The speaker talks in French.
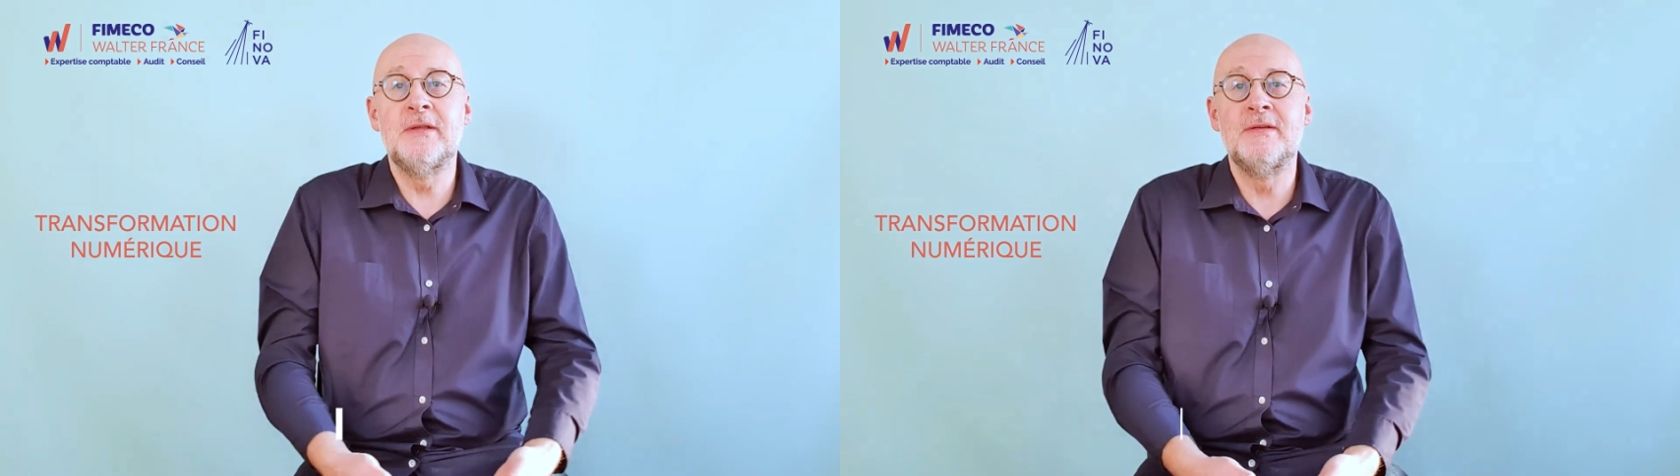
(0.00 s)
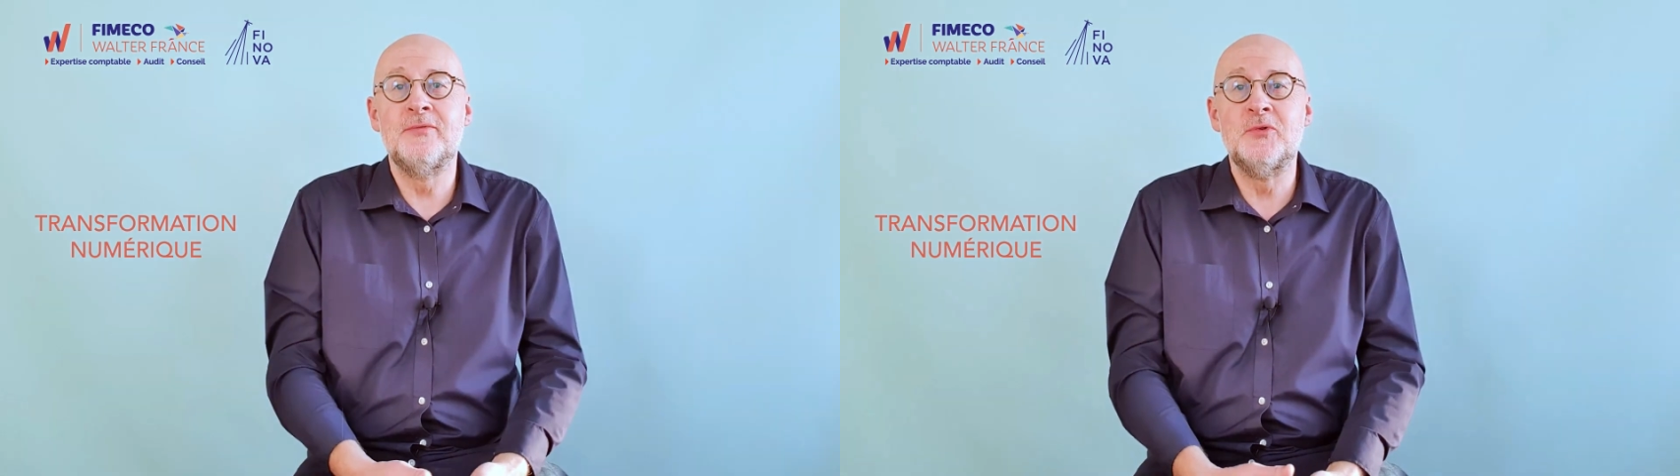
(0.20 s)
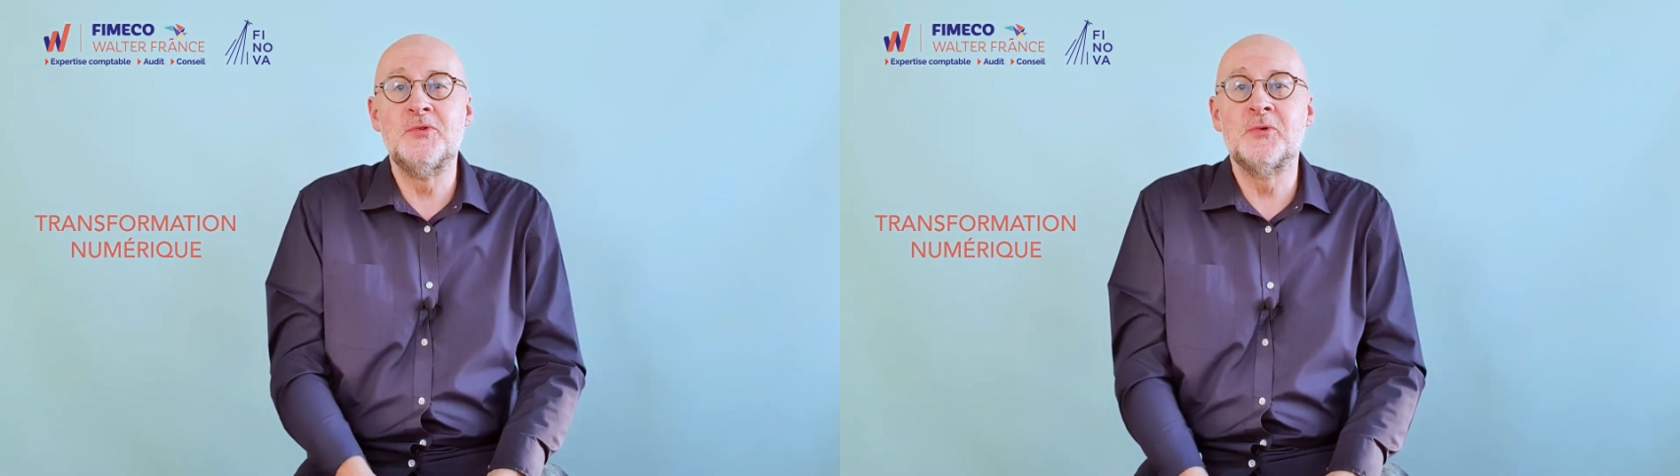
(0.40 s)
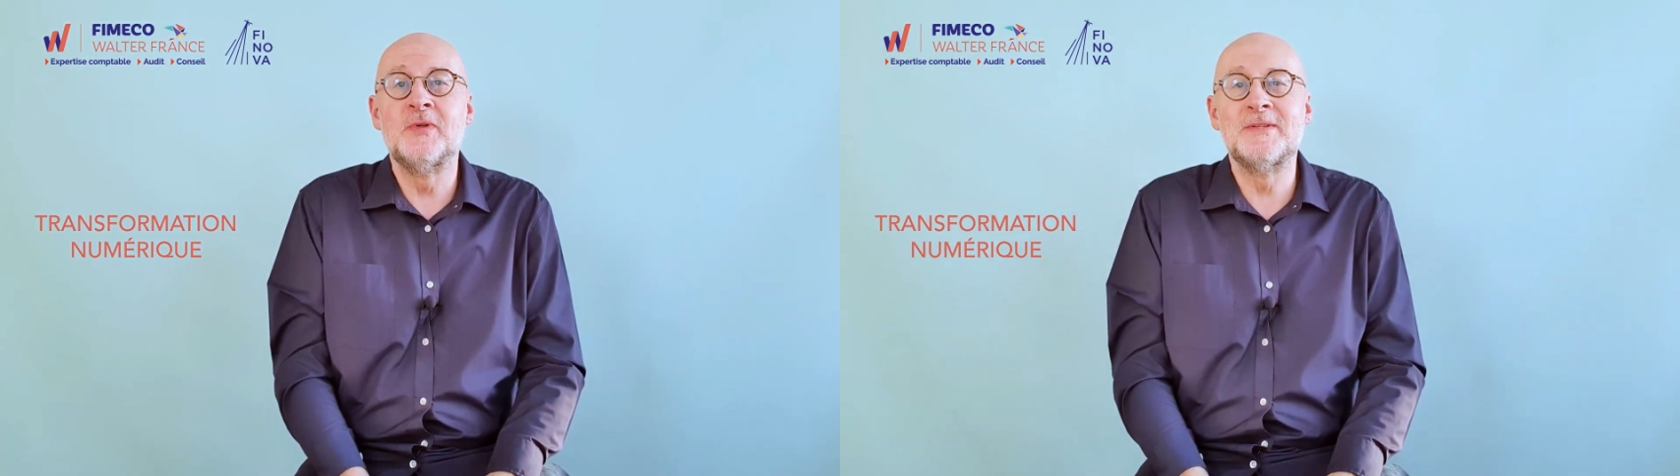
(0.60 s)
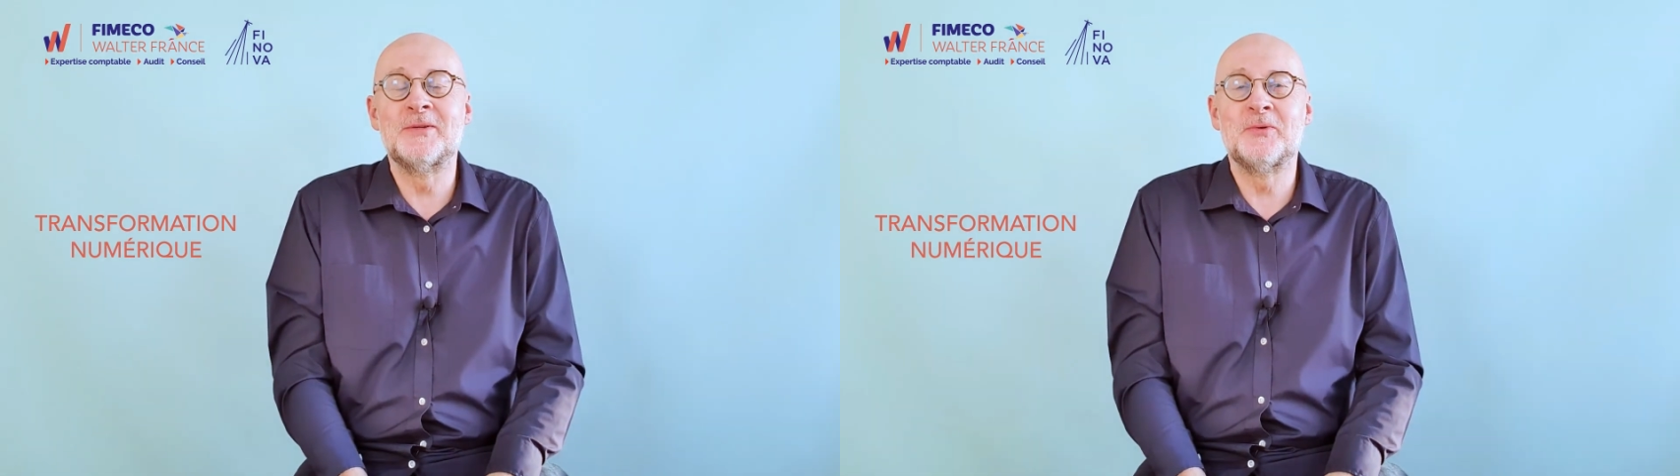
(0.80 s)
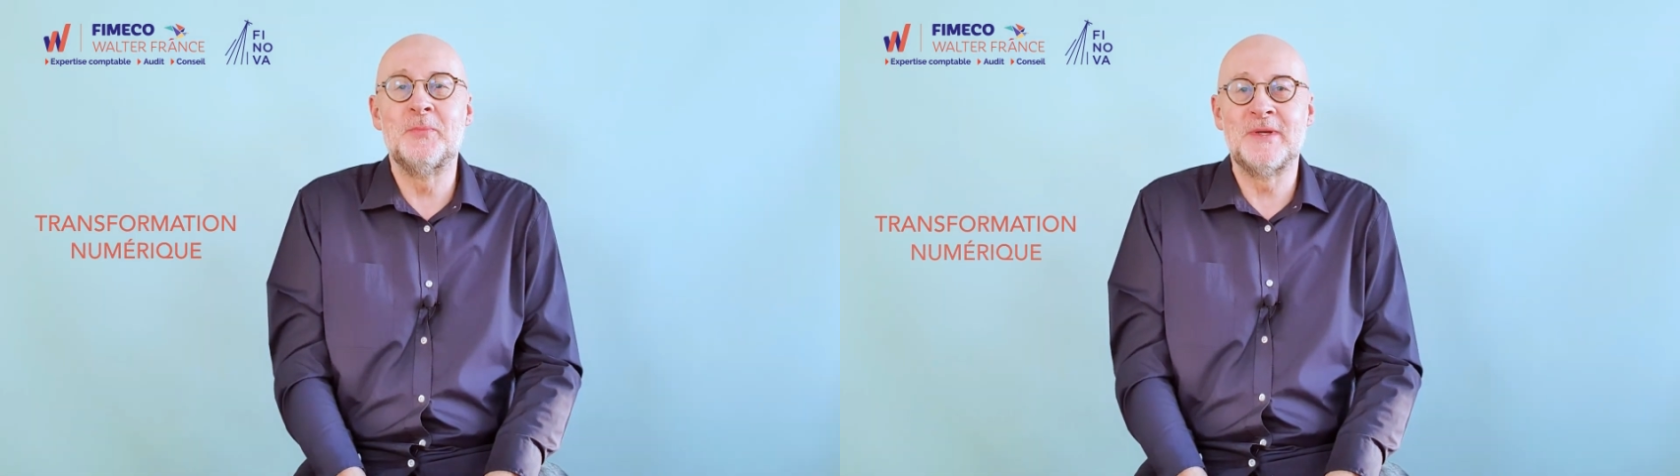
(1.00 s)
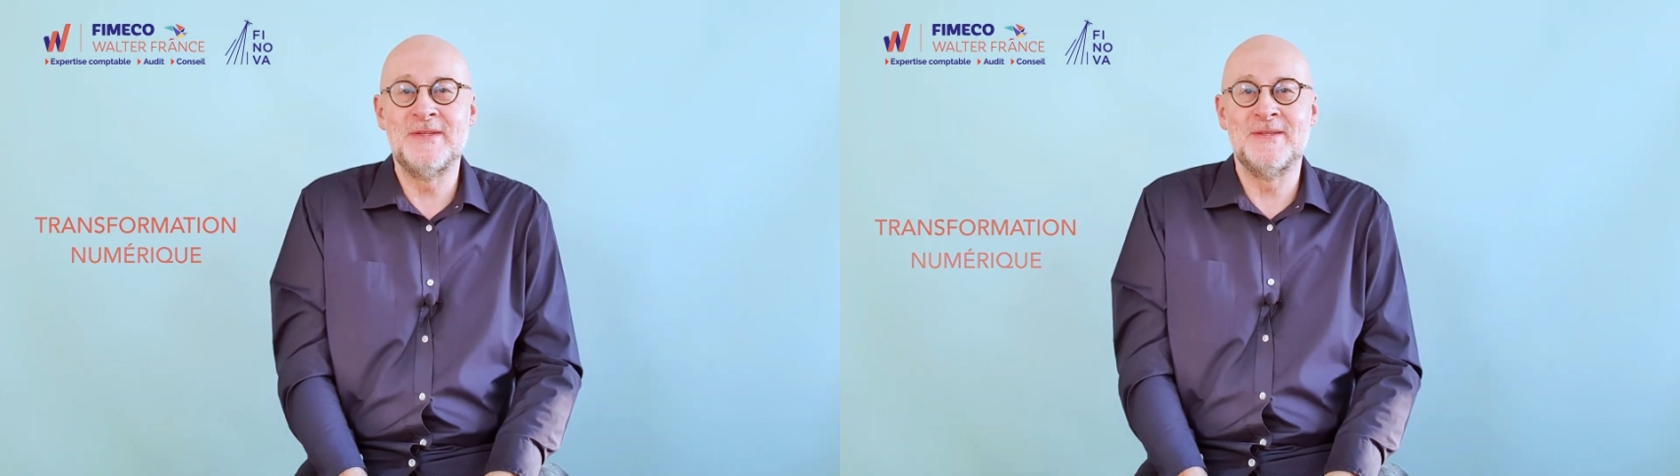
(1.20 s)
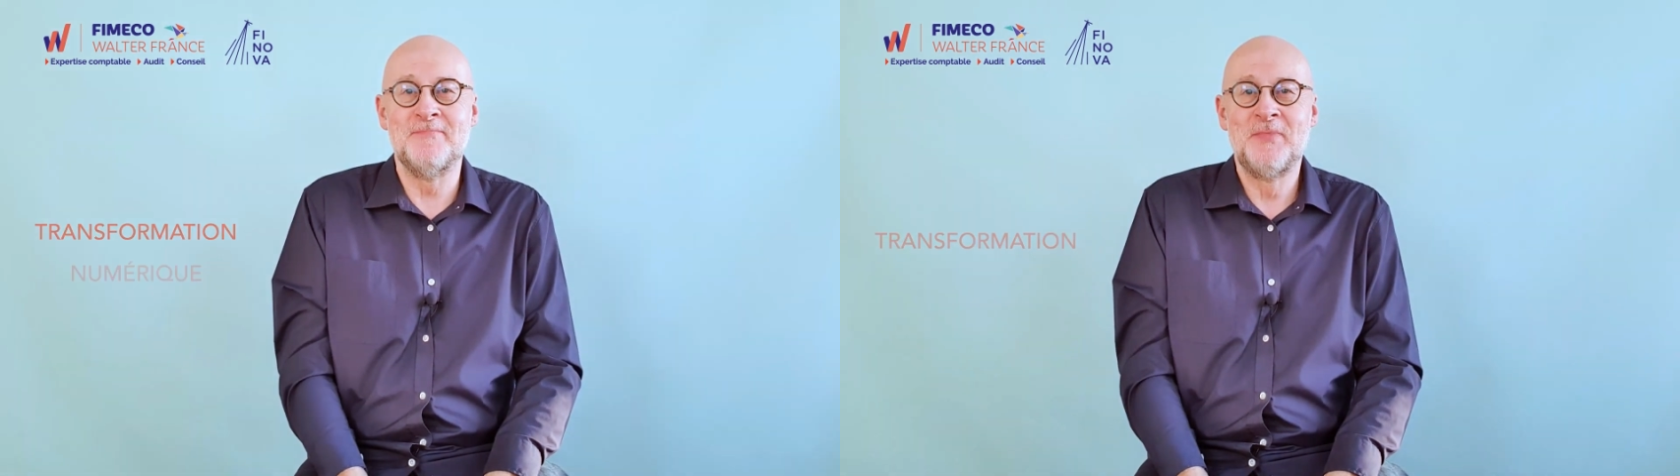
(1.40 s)
d'évolution des
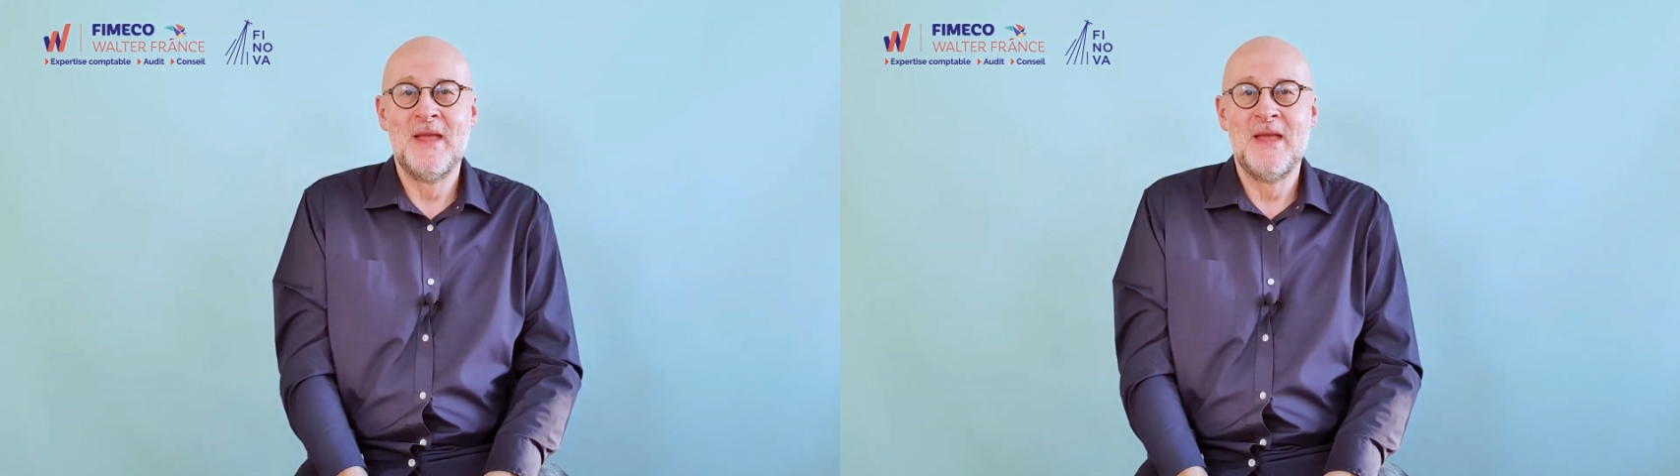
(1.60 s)
entreprises.